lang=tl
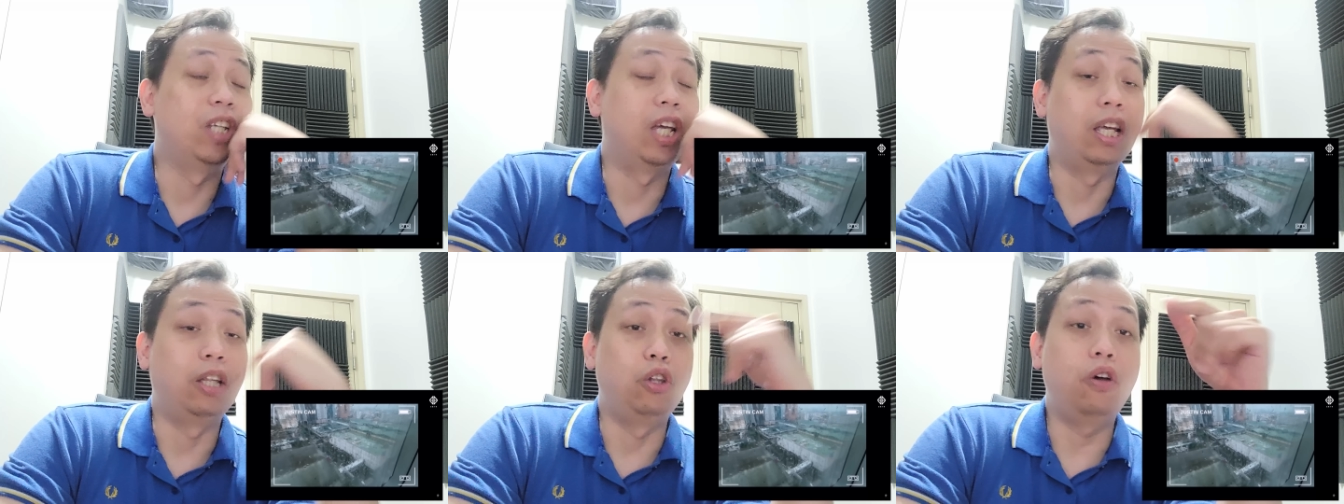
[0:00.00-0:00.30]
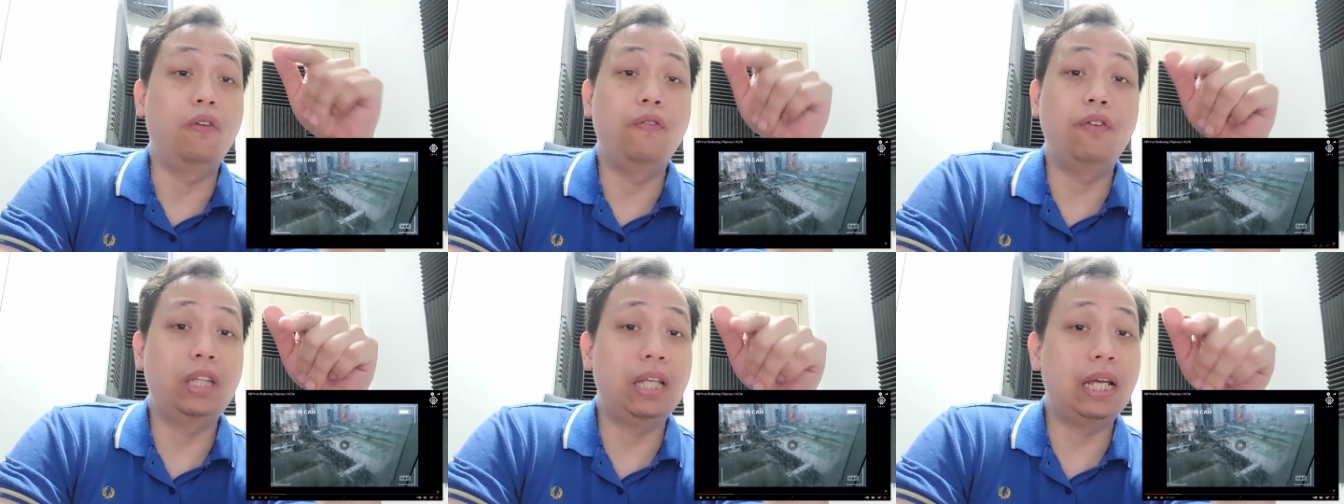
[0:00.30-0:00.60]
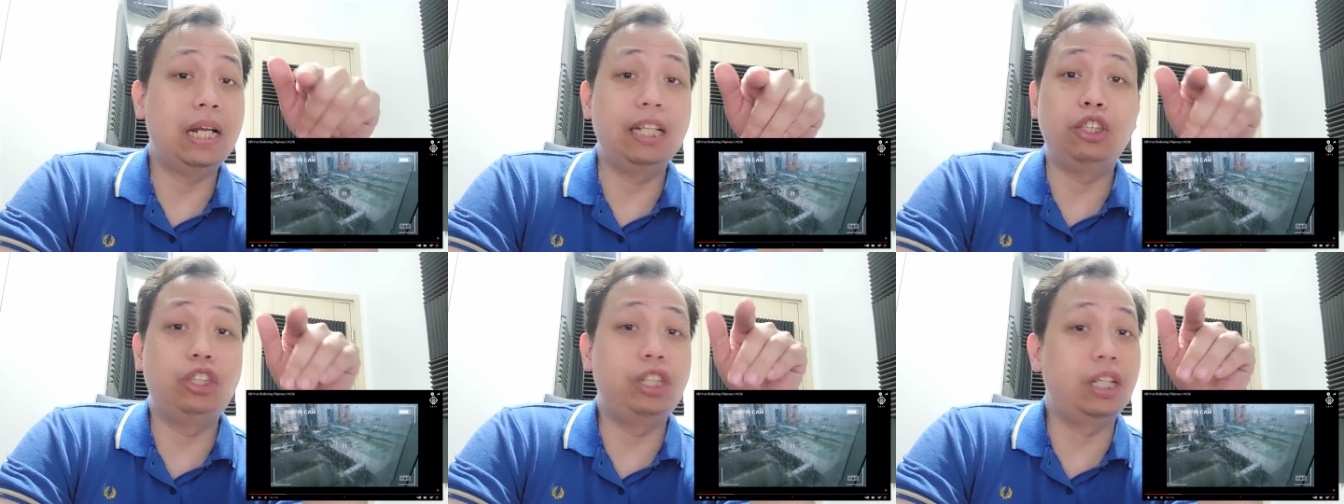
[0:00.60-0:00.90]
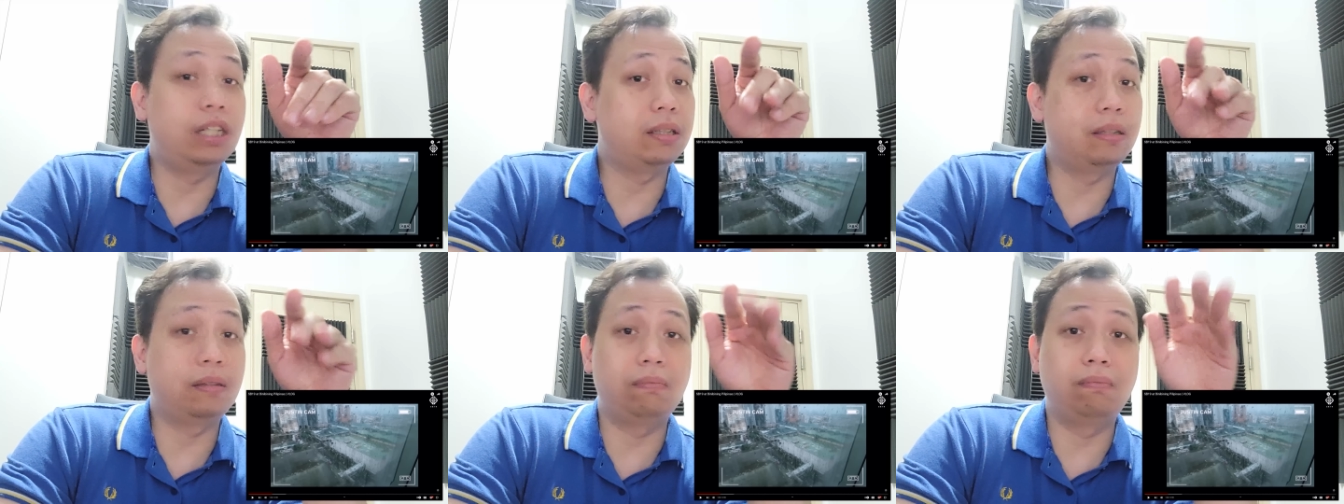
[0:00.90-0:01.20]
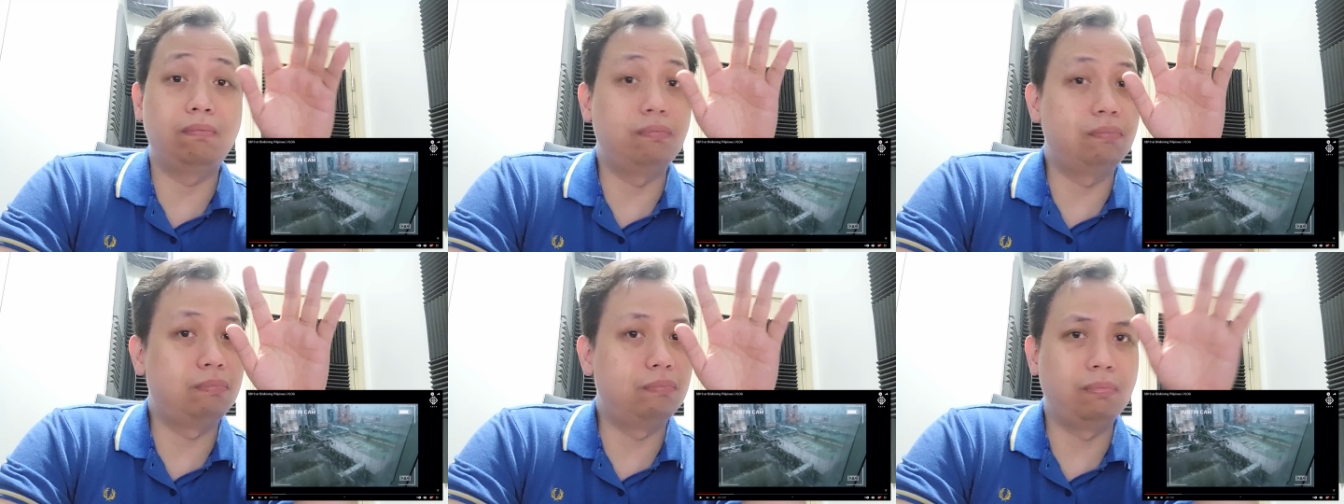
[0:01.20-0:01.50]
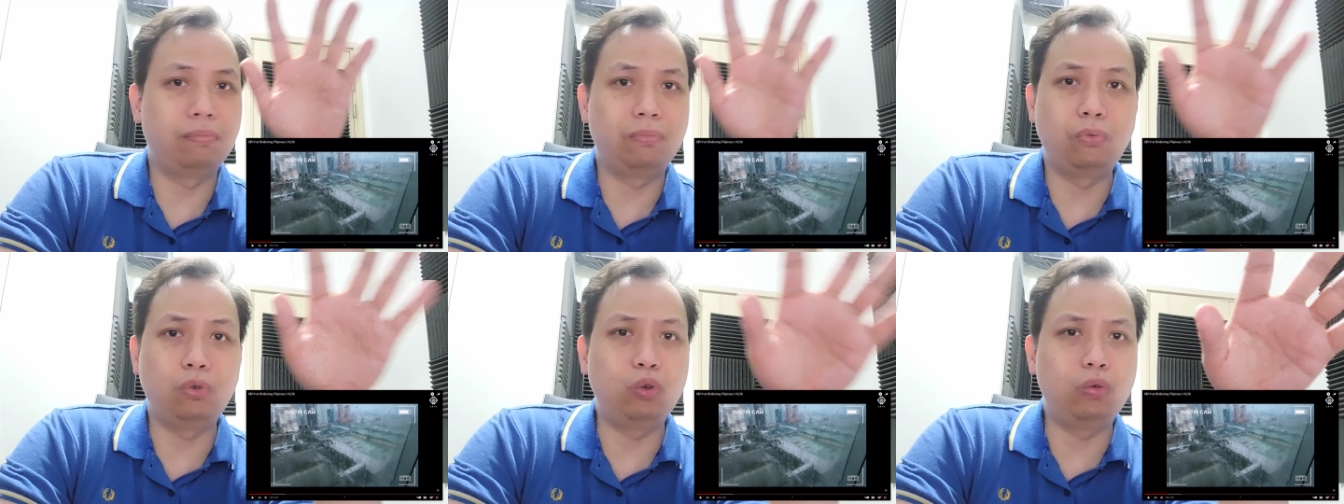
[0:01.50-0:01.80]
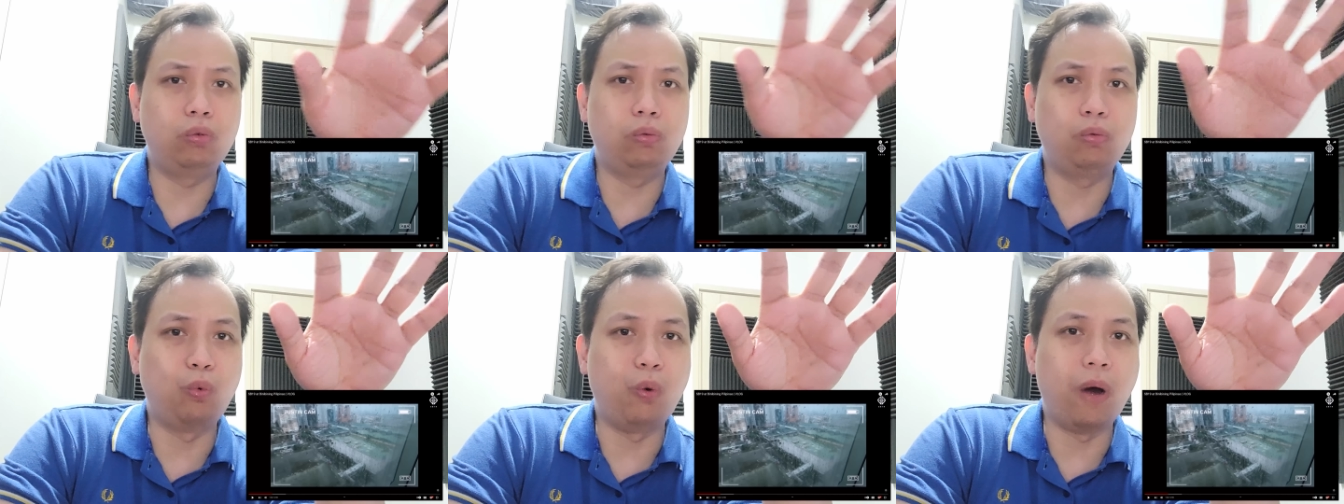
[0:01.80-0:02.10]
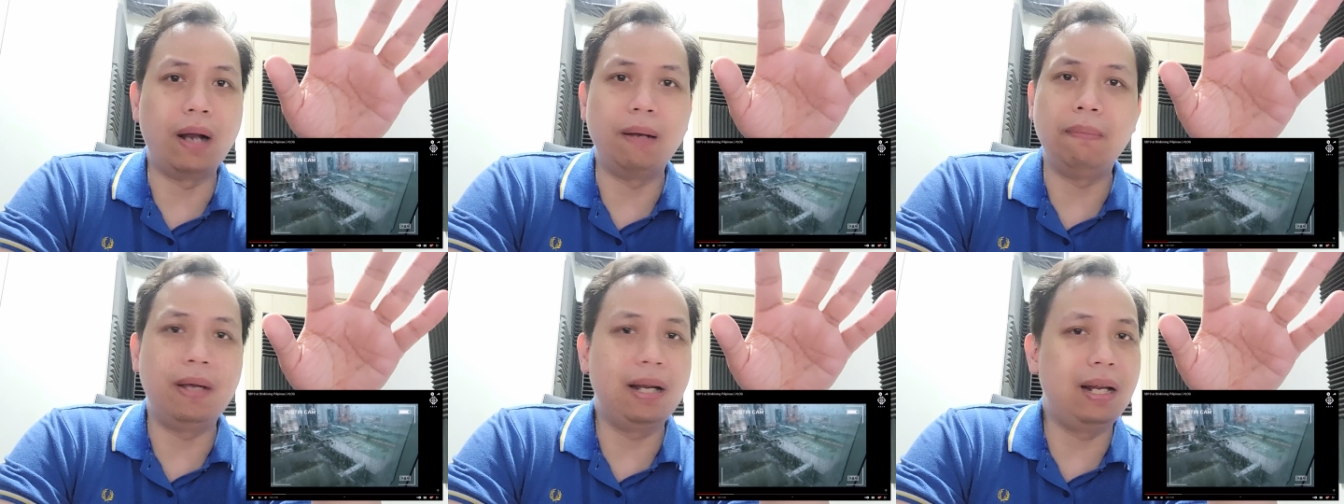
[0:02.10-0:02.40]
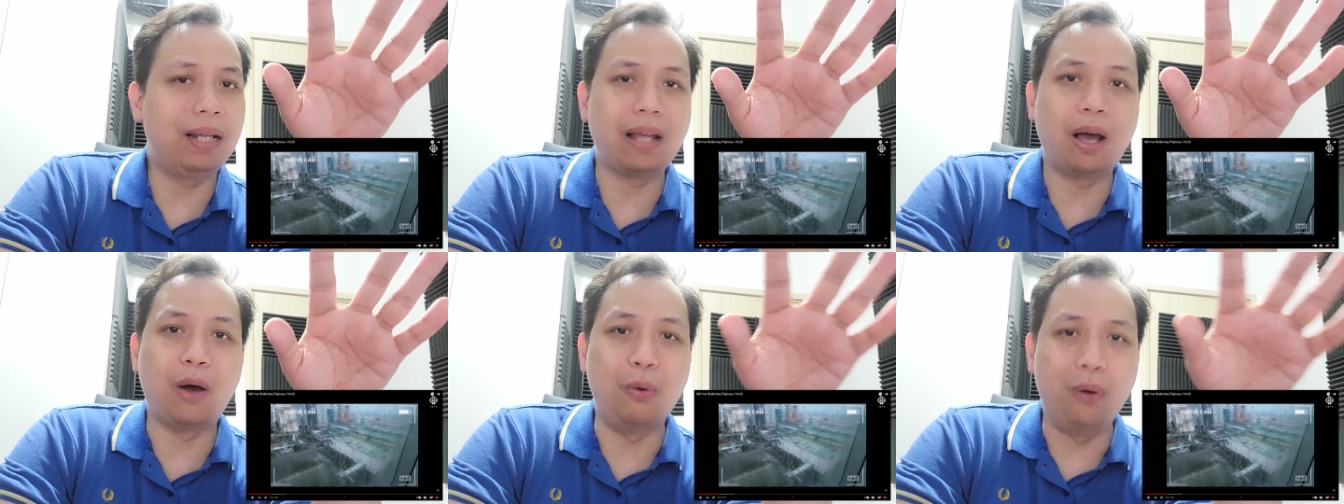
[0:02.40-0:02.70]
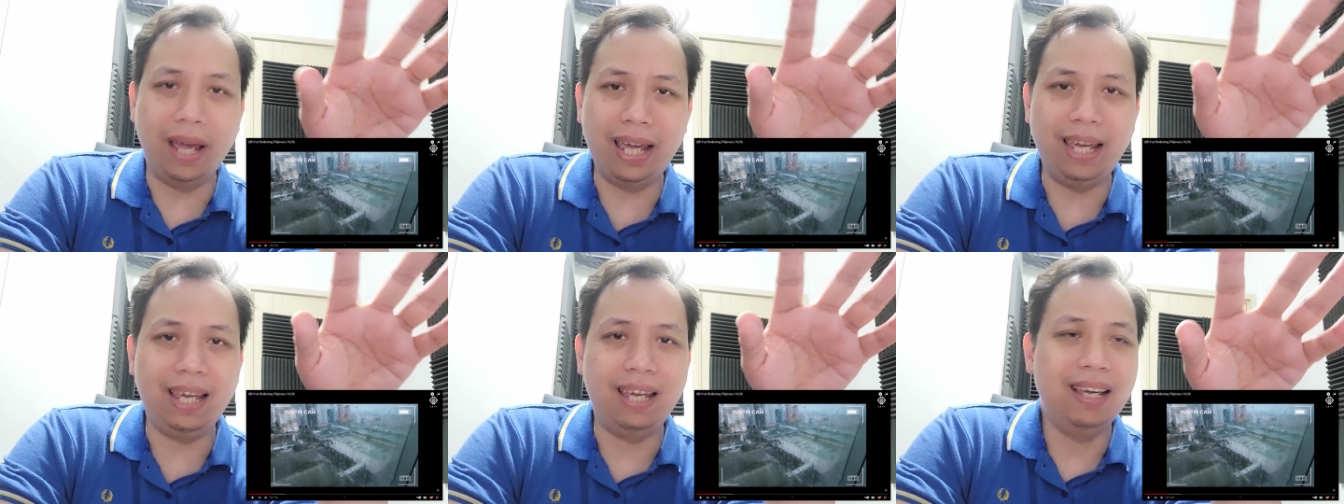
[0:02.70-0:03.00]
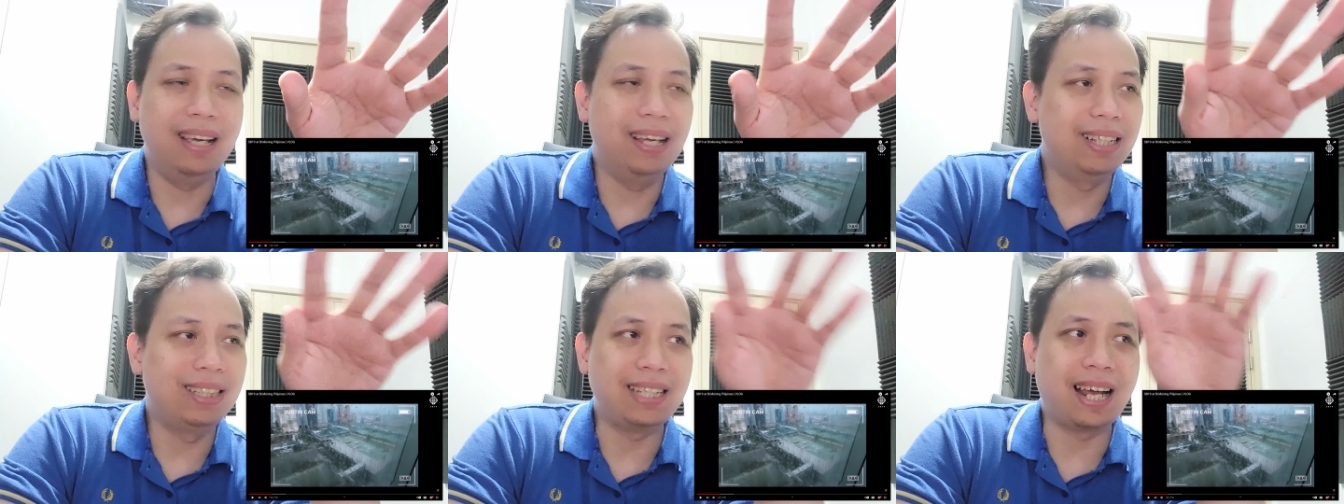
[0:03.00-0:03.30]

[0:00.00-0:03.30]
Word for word: Yeah, Novotel is just 1 minute away